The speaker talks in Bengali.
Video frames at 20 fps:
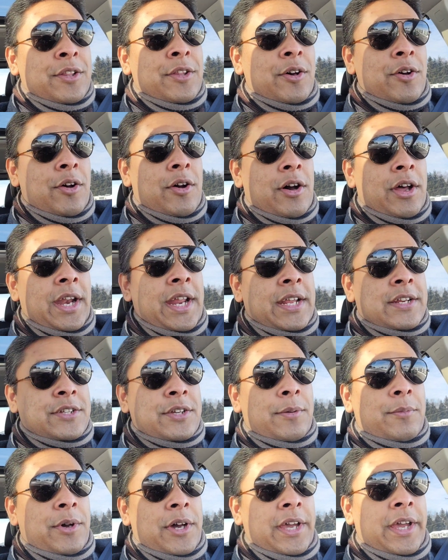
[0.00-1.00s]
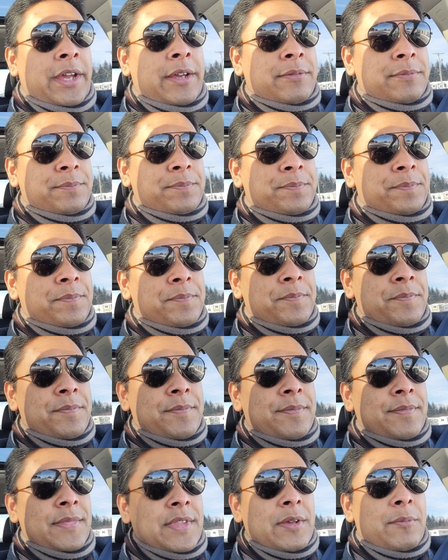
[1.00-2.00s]
তো অনেক সময়
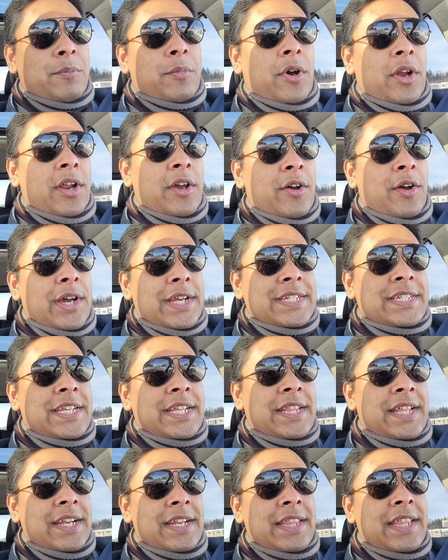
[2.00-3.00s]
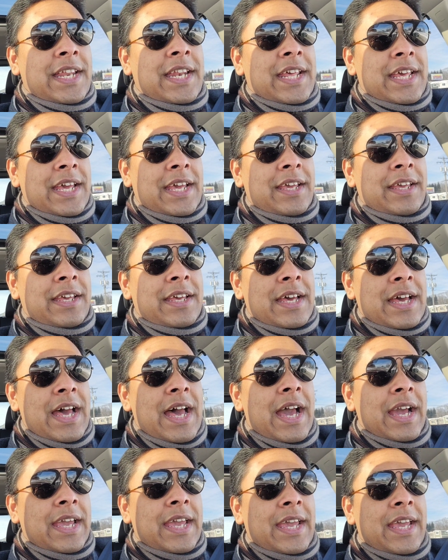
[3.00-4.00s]
মনে হয় শীতের দিনে
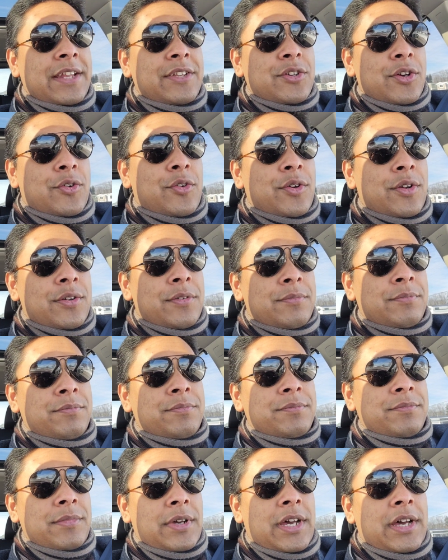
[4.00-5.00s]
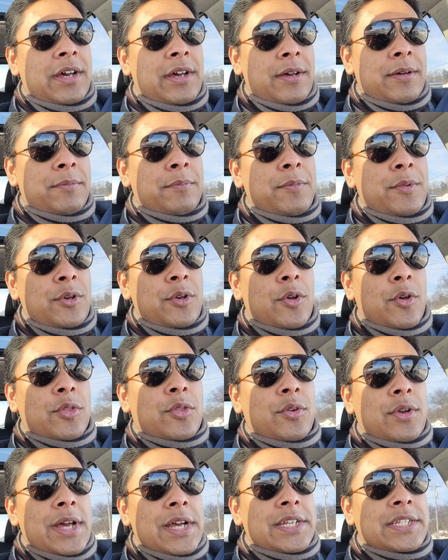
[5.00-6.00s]
আগে যখন
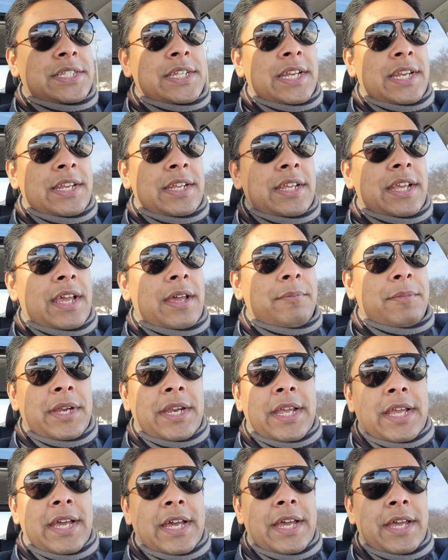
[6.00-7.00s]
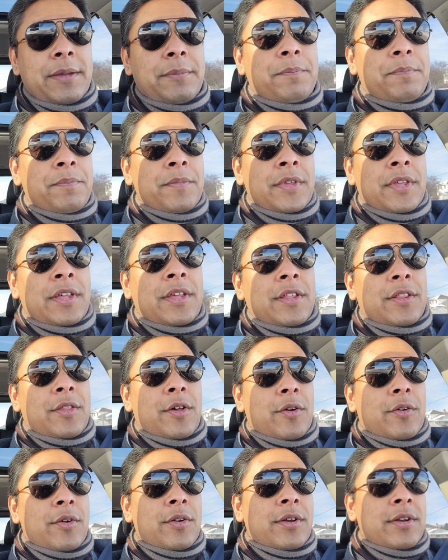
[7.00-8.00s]
নতুন আসছি আমেরিকায়
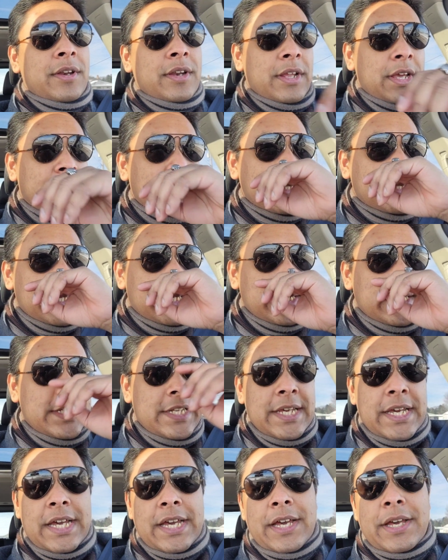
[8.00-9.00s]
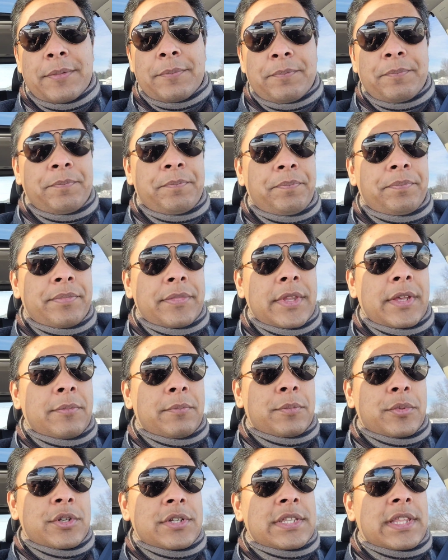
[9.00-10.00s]
তখন এই জিনিসটা
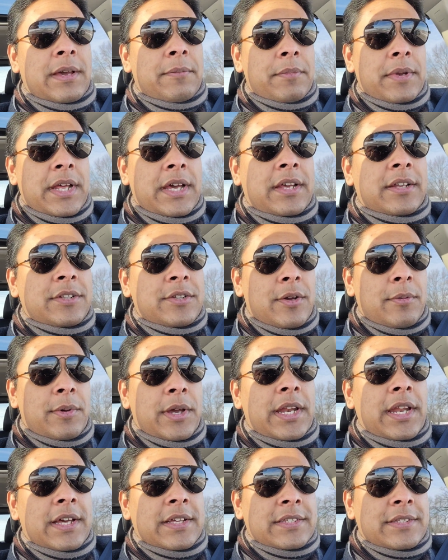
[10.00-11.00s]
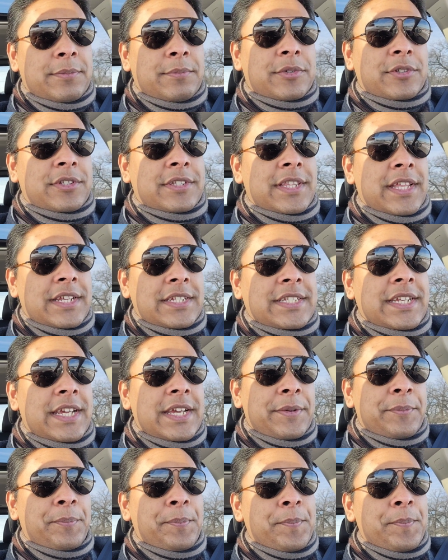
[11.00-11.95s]
বুঝতাম না সময় লাগছে বুঝতে যে